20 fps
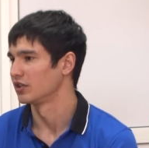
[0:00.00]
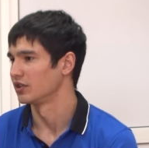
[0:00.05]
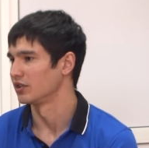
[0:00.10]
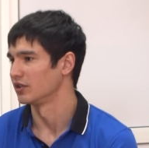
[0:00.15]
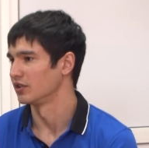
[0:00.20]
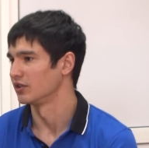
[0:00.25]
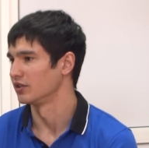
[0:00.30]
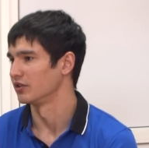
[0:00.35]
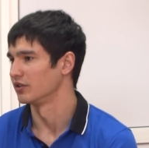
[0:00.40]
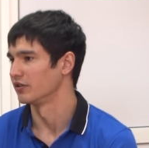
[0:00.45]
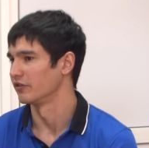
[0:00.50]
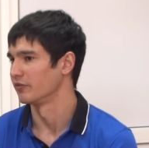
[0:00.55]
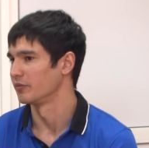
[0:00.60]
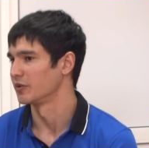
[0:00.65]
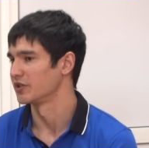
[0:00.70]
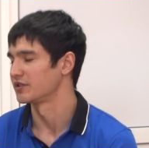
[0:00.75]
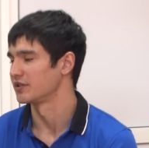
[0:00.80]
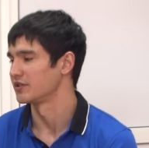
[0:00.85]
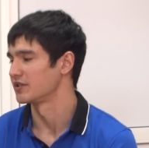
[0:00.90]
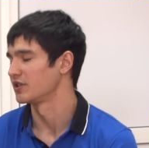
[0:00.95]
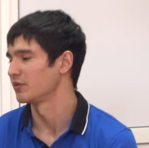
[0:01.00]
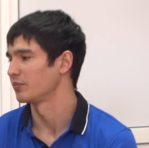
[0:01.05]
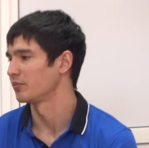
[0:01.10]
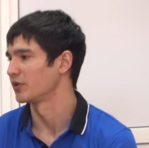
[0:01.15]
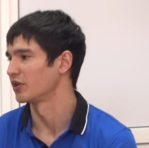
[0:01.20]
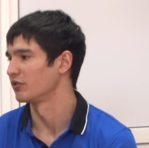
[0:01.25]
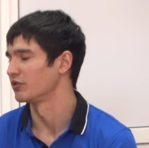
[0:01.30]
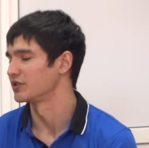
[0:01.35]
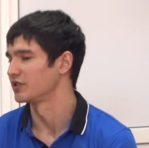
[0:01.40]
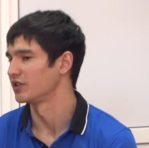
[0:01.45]
и вместе с ним
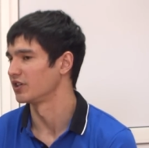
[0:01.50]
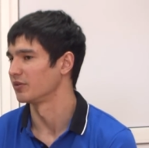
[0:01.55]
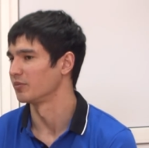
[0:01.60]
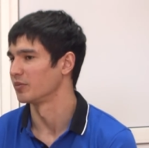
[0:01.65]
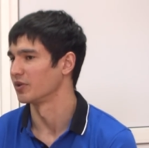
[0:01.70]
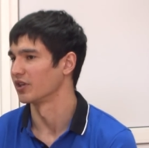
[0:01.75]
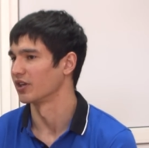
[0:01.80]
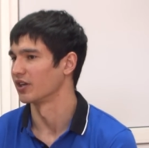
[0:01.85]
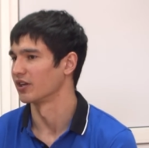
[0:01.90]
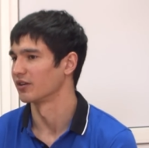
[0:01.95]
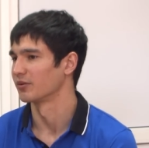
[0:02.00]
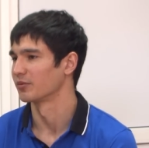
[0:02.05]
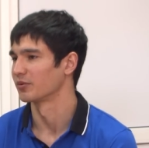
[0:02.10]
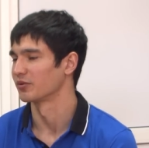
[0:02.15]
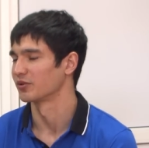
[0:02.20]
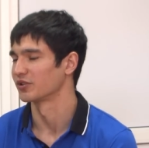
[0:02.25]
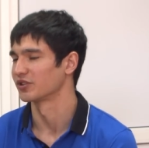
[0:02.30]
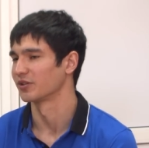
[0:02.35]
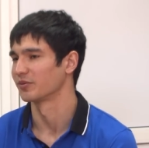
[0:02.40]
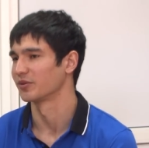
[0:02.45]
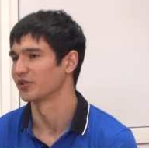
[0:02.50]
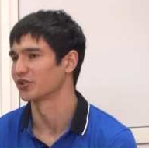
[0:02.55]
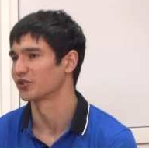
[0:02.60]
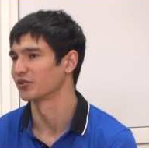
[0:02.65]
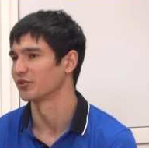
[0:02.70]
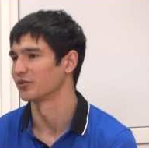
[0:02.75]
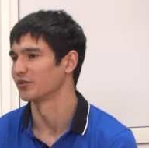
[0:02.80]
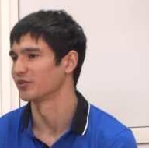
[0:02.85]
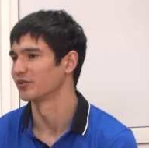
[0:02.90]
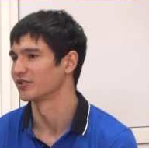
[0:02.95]
пригласили меня, потому что я
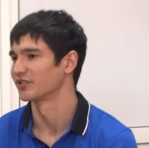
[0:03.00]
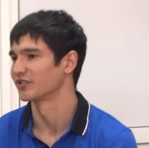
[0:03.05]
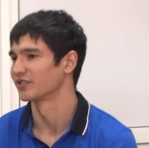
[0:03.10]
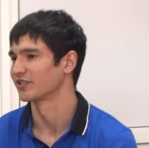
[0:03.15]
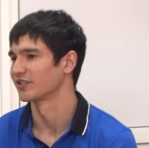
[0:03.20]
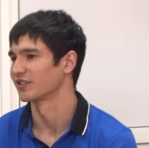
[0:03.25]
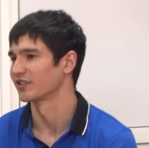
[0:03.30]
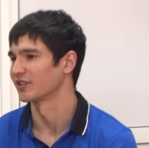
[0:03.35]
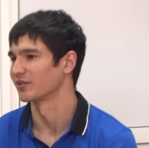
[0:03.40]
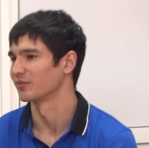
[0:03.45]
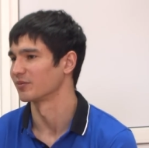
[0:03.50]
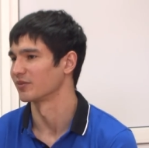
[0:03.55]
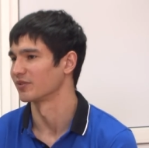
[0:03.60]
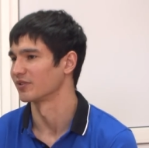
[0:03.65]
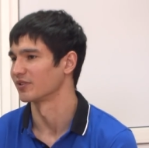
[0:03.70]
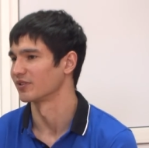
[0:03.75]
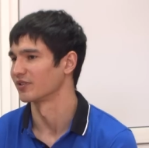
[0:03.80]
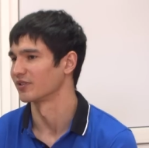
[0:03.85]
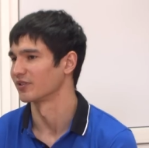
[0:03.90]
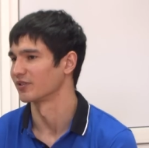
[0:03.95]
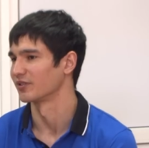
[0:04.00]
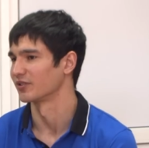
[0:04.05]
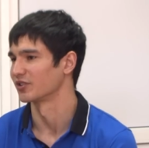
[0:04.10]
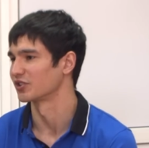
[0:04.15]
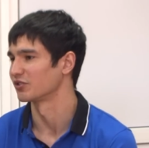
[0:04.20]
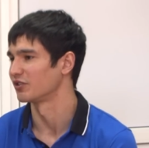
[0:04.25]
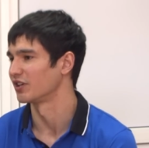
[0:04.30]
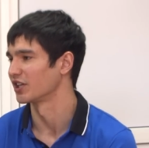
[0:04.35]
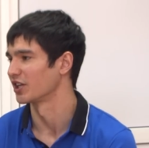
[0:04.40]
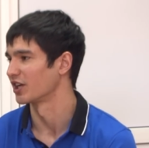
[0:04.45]
пришел, как бы,
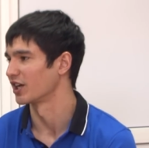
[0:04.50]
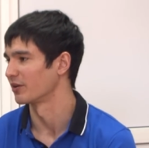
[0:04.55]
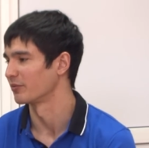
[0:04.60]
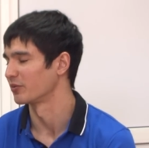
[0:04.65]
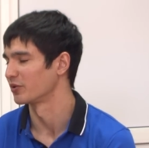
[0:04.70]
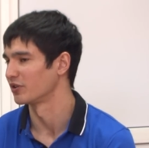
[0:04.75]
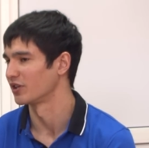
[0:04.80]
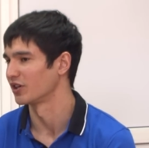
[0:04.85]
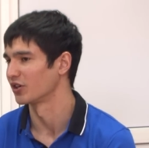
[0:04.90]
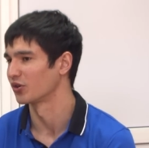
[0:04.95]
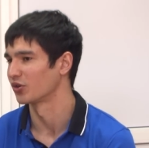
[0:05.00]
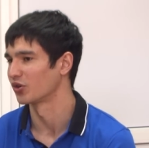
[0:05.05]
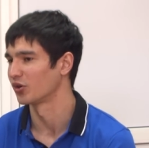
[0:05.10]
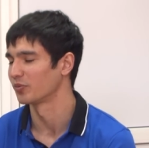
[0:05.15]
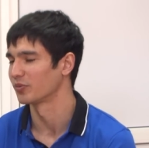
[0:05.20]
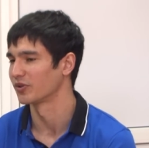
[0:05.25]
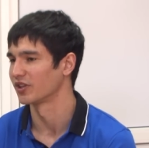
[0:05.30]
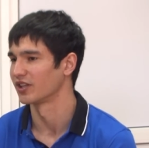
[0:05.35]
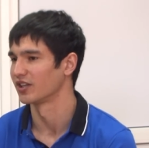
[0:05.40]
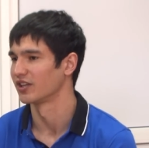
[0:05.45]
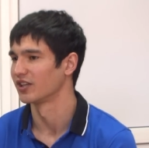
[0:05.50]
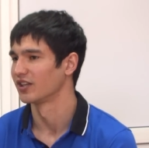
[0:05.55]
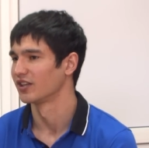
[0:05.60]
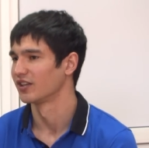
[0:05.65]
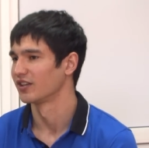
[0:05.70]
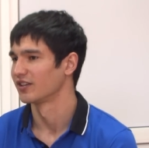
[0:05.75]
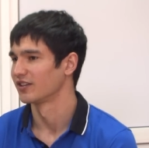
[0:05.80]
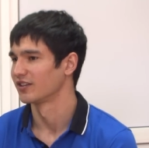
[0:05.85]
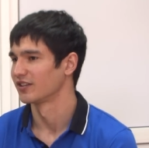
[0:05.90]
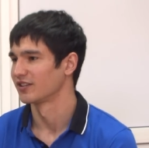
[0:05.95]
желание было огромное –
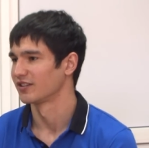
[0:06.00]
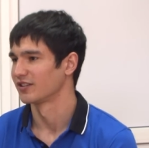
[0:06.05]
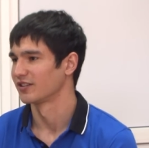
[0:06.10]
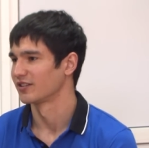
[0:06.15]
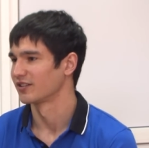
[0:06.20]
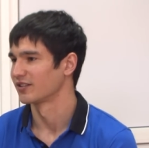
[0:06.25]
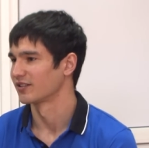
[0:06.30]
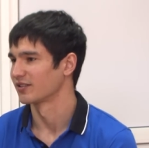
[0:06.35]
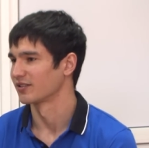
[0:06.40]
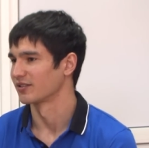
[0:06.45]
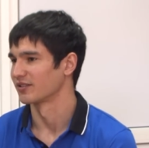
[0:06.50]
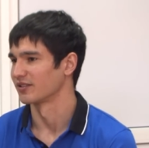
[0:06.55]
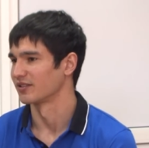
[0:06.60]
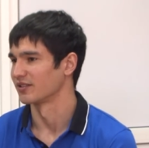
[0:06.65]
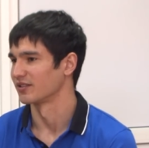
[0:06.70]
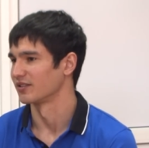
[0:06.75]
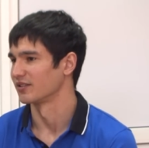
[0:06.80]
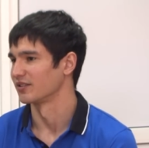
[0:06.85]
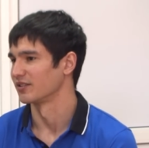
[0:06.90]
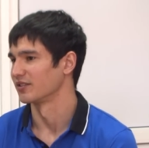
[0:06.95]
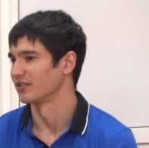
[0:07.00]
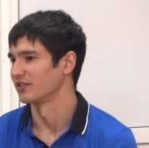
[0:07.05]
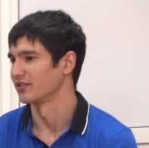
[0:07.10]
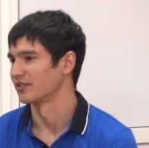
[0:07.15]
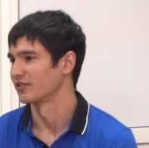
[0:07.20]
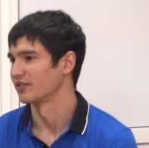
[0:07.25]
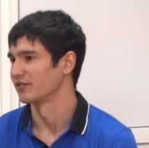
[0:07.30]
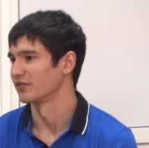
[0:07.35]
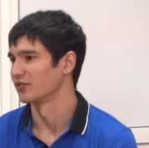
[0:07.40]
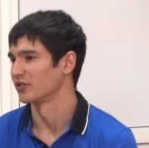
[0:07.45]
и
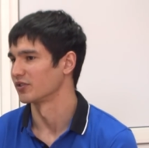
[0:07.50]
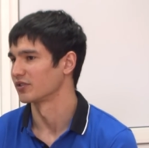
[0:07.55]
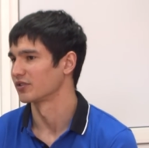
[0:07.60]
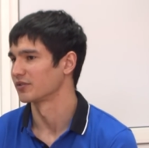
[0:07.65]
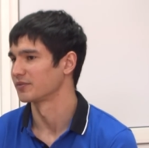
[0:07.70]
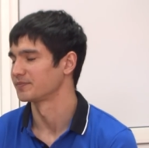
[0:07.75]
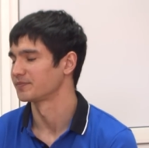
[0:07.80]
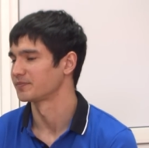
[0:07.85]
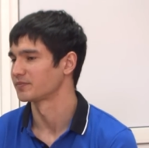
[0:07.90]
вот.